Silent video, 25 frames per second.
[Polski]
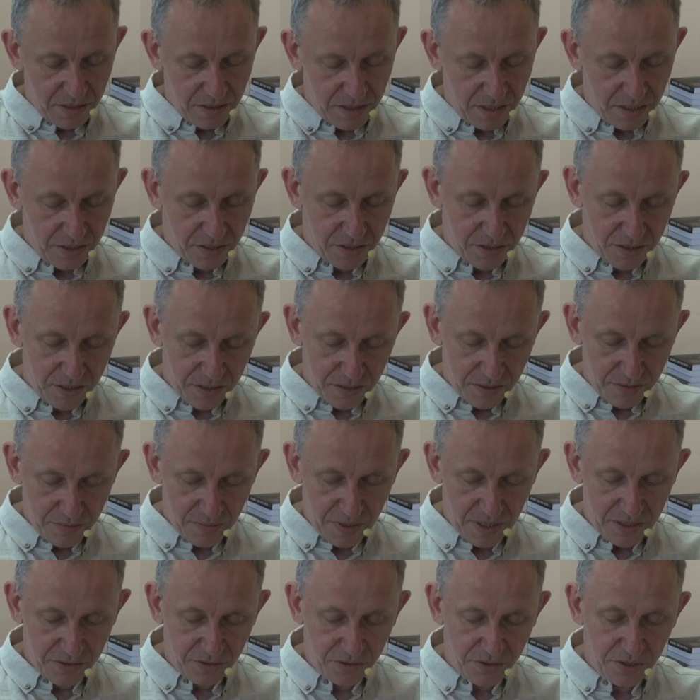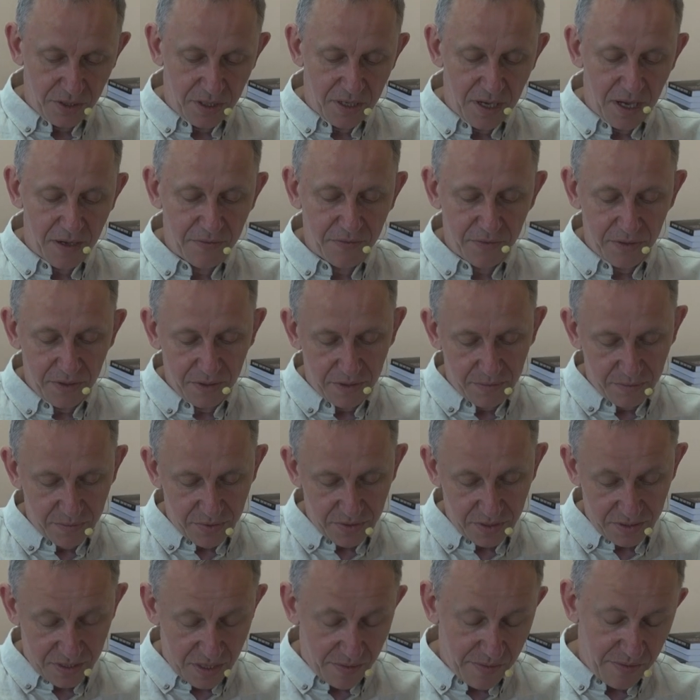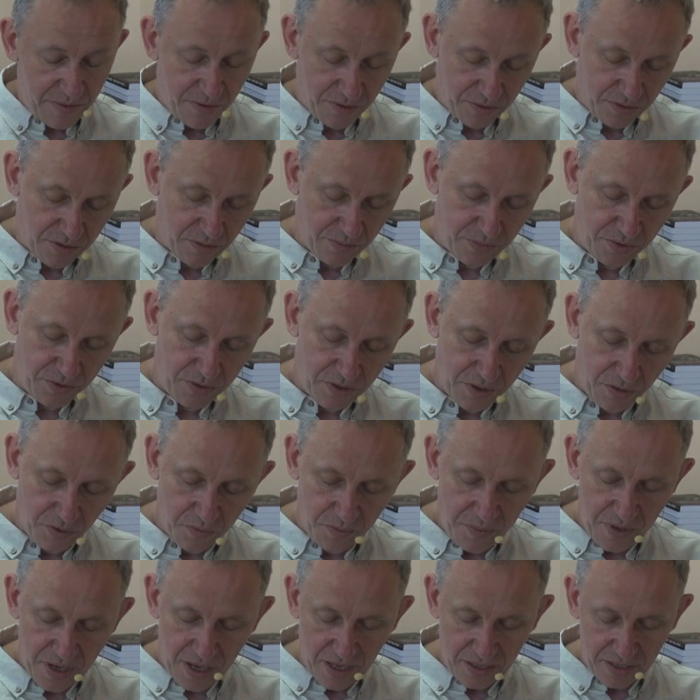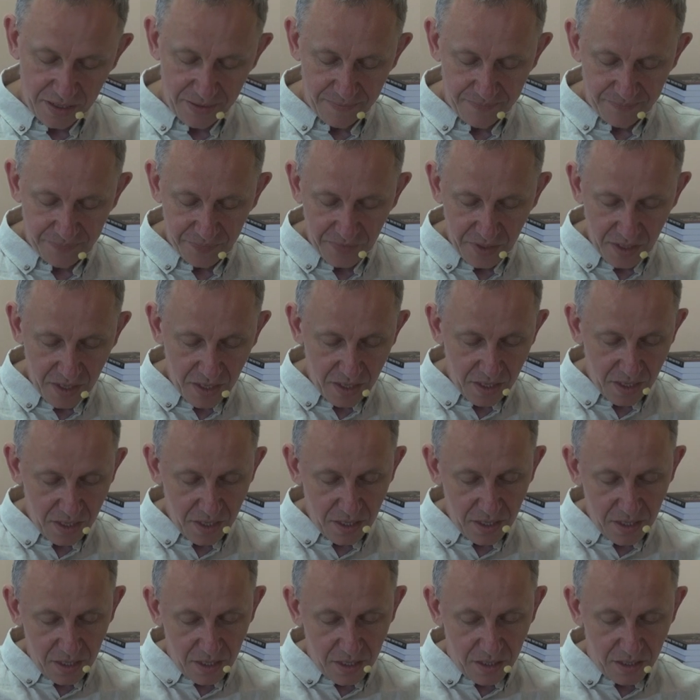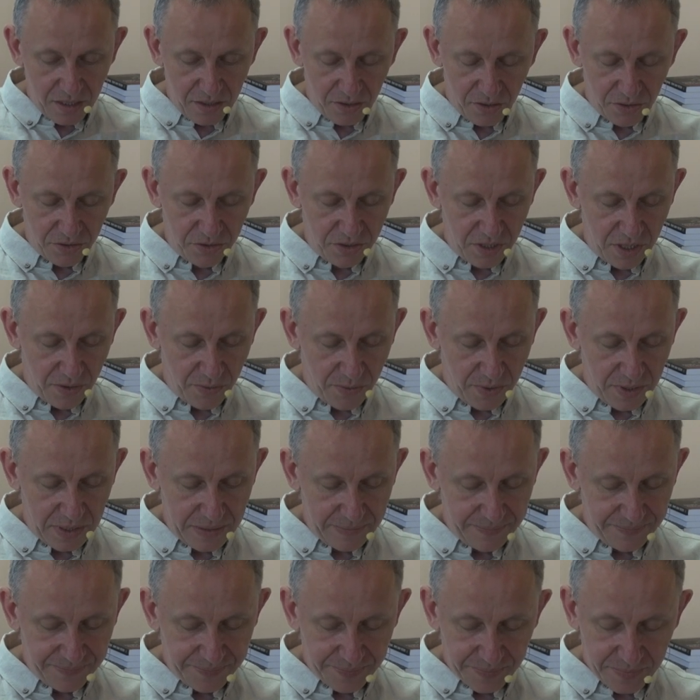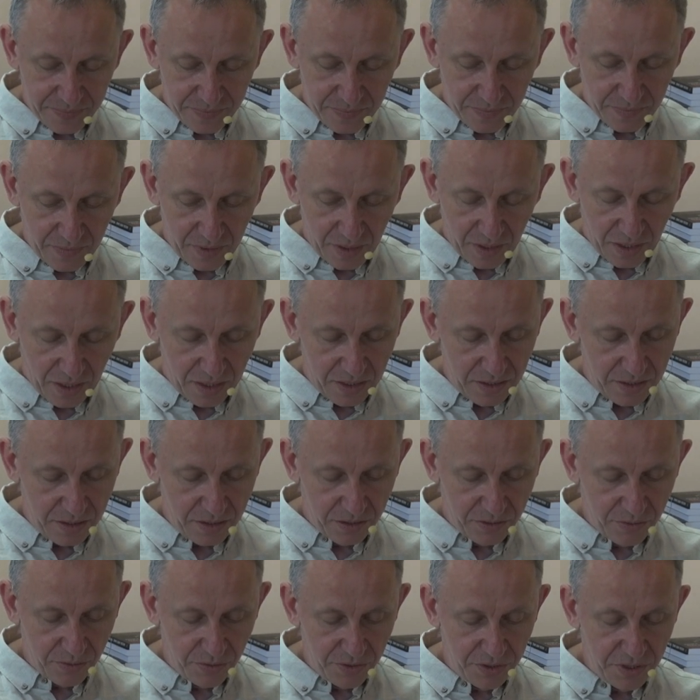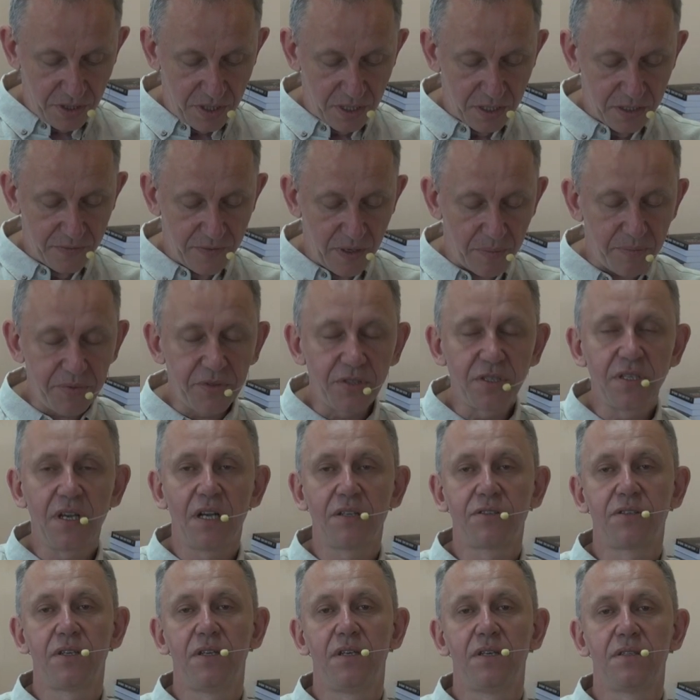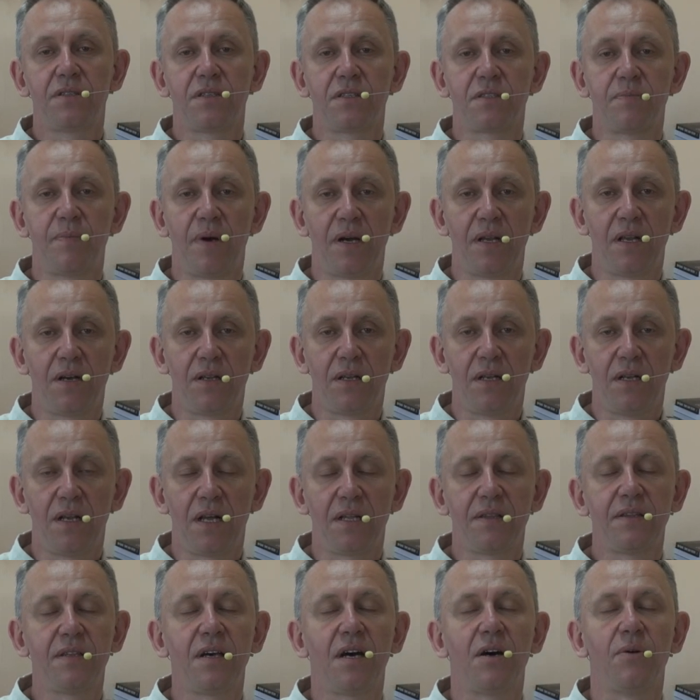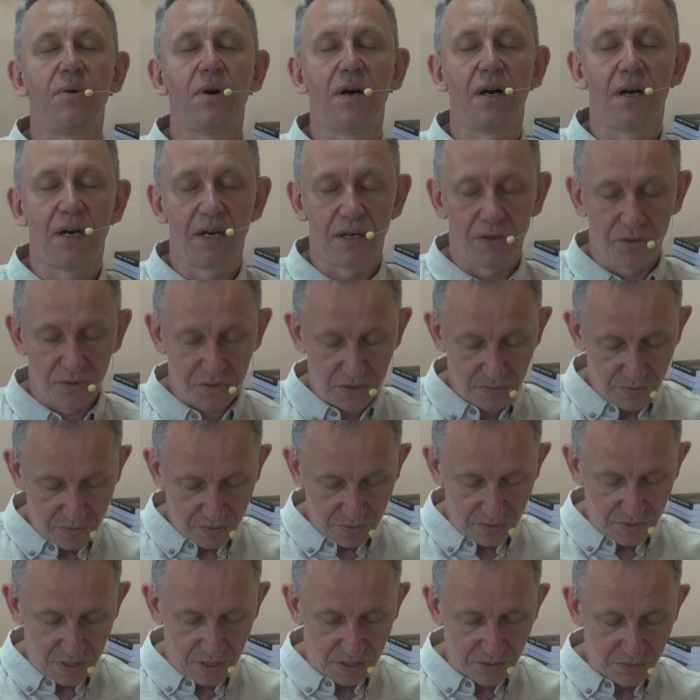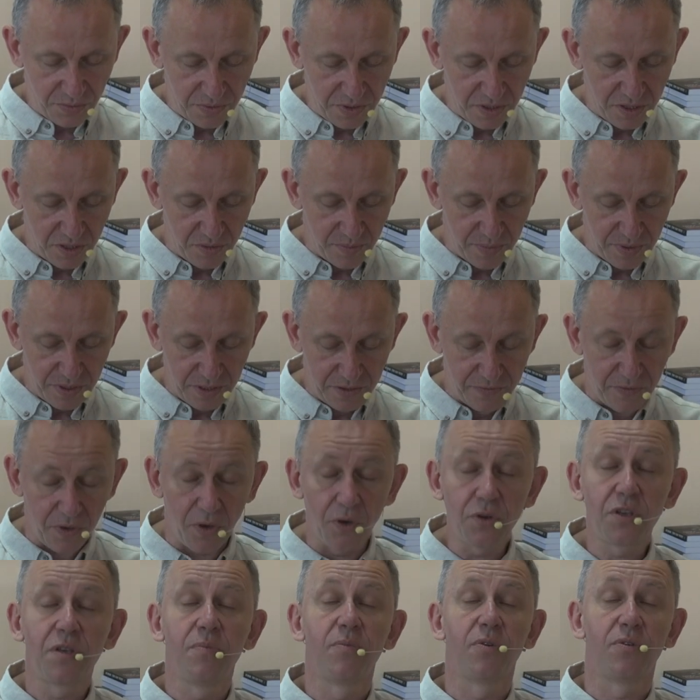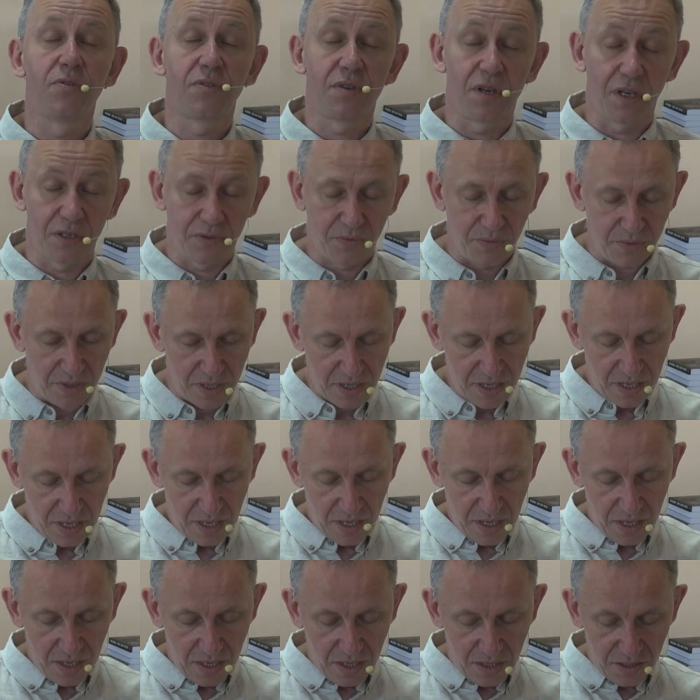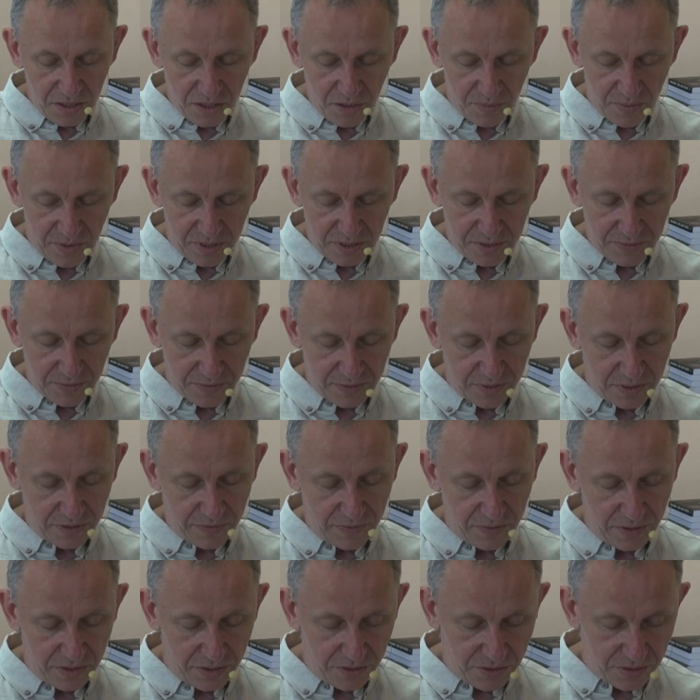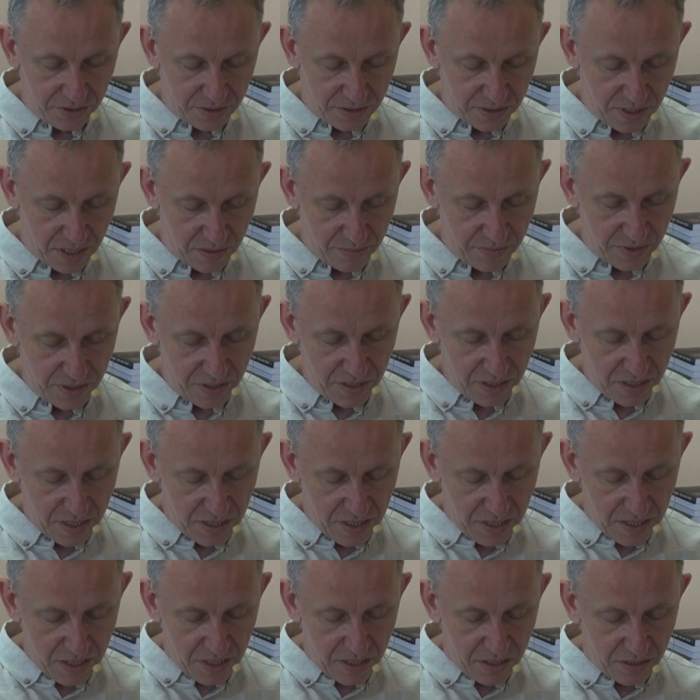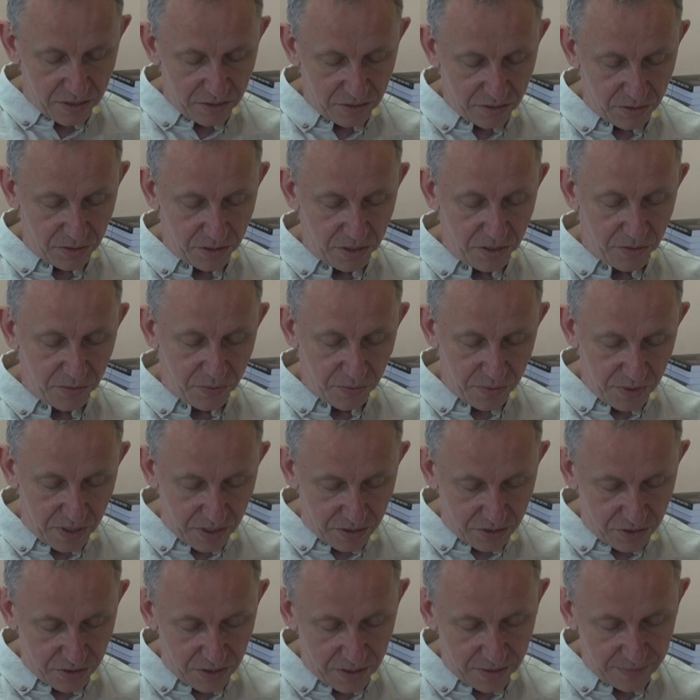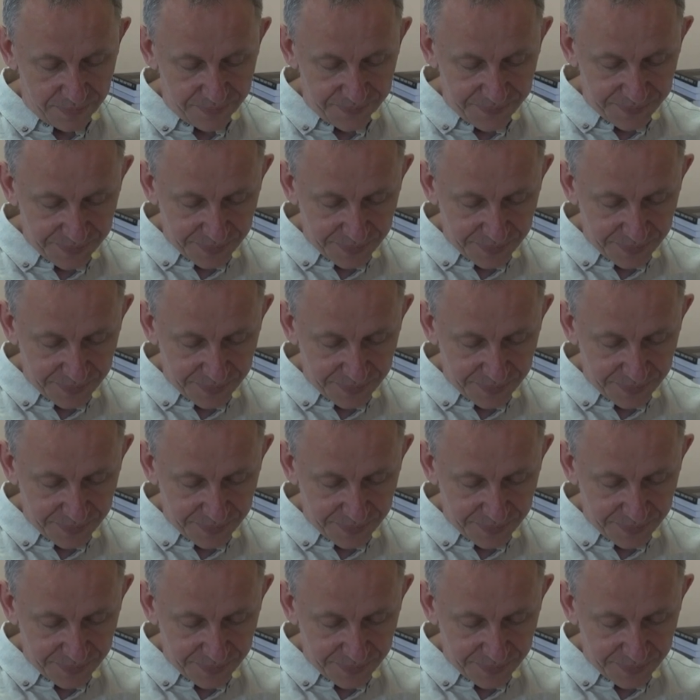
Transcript: też bardzo ciekawy, przeze mnie osobiście lubiany rozdział, e, który się nazywa Przyjaciel SS Landała. A o czym on traktuje, to Państwo, o kim on traktuje, to Państwo za chwilę się sami zorientujecie.